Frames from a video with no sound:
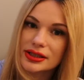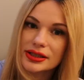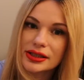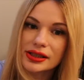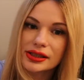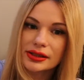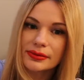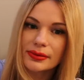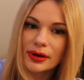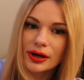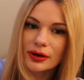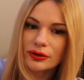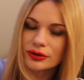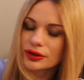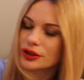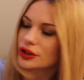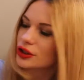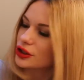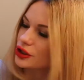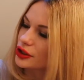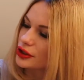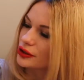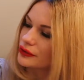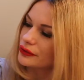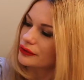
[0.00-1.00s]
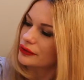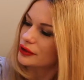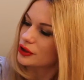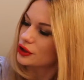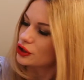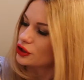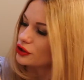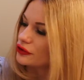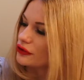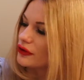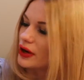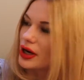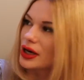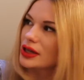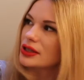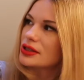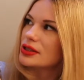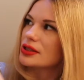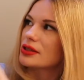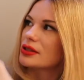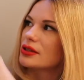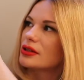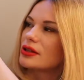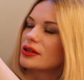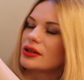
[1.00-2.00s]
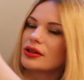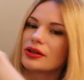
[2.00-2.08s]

silber und die Schrift ist schwarz.